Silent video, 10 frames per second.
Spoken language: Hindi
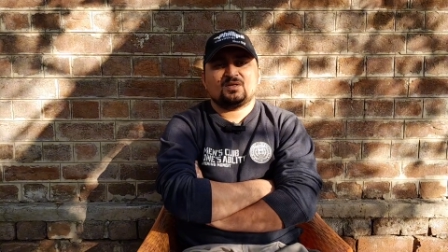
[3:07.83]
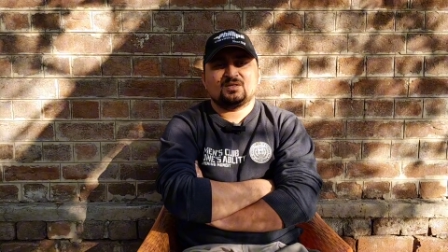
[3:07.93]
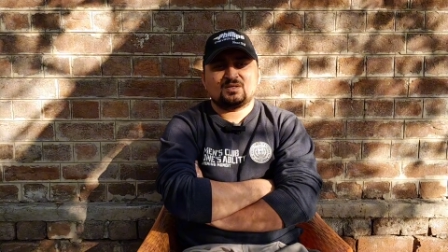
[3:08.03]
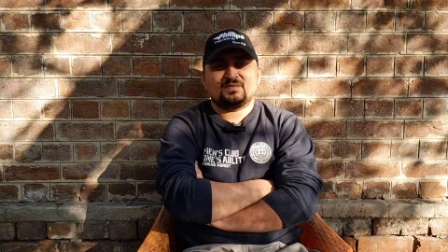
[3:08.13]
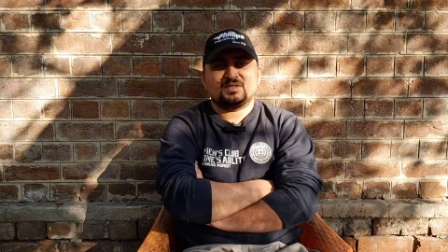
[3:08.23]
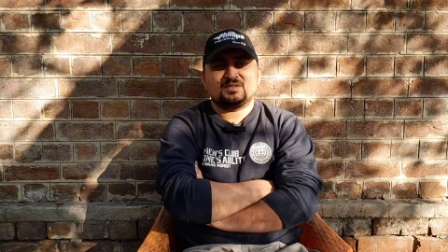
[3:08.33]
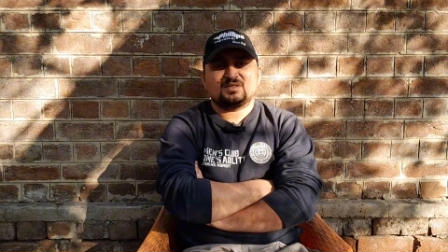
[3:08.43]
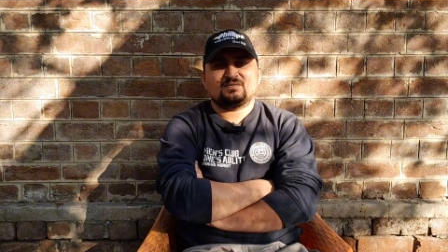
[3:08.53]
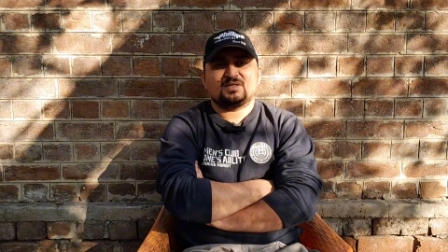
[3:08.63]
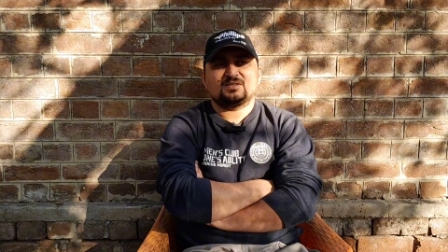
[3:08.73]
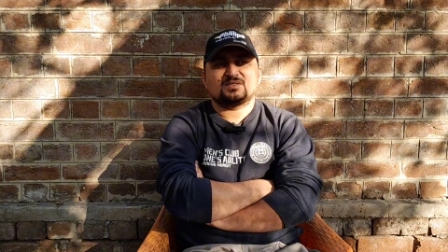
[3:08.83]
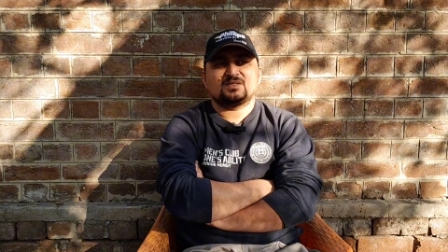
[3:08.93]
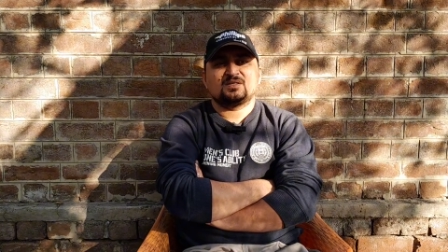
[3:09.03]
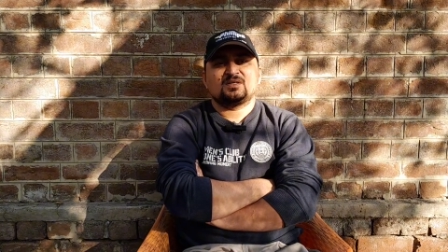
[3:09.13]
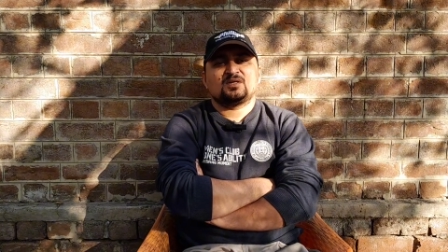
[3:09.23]
इन कवानीन के हवाले
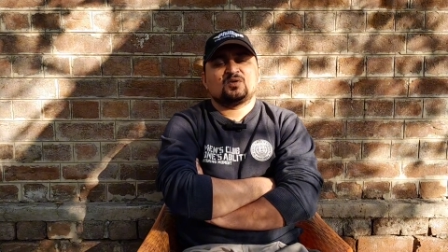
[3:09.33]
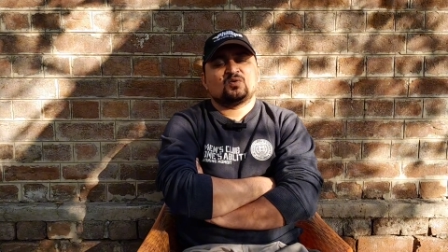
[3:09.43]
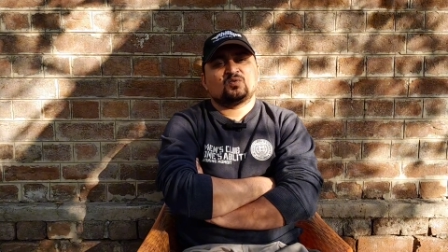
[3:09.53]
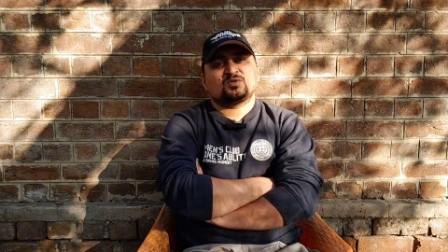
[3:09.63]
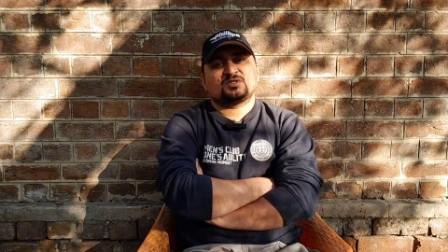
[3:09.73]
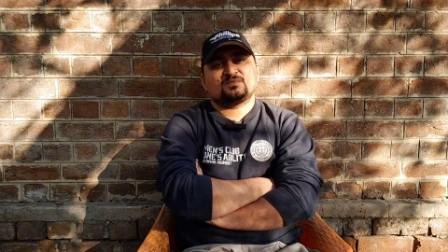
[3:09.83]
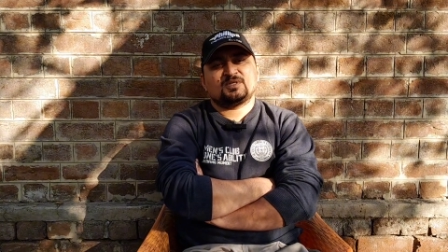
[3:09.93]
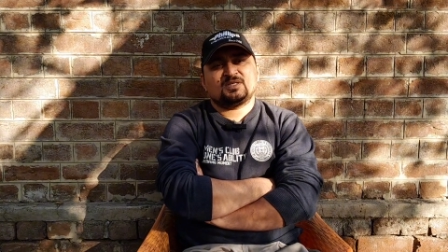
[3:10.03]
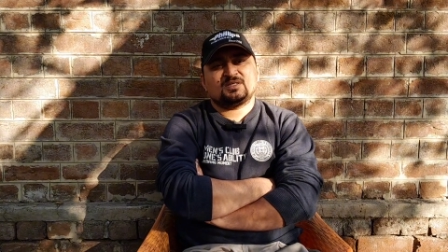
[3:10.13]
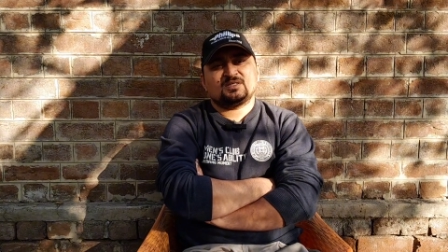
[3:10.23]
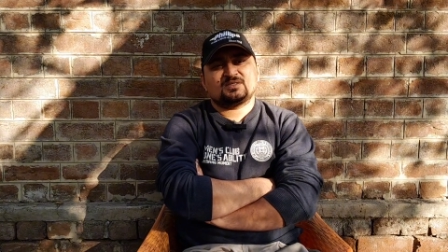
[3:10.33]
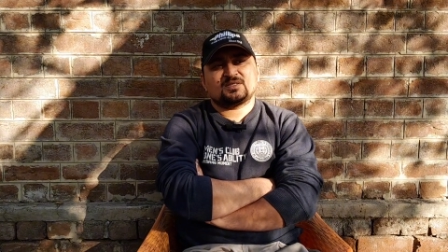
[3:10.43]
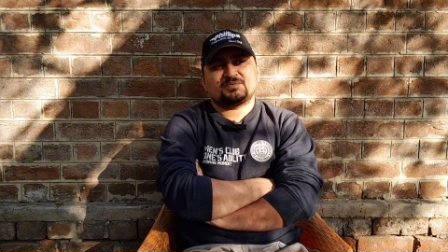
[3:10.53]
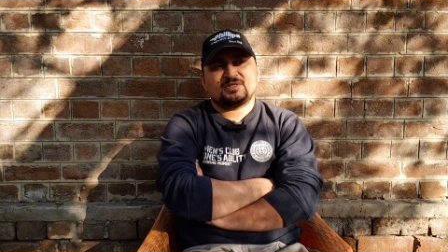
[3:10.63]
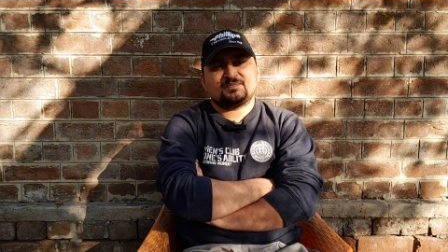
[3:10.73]
से उसमें
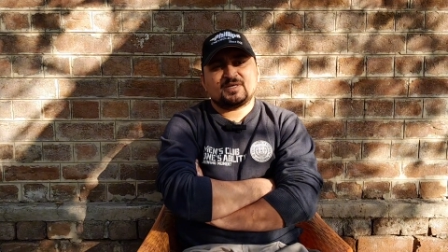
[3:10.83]
सबसे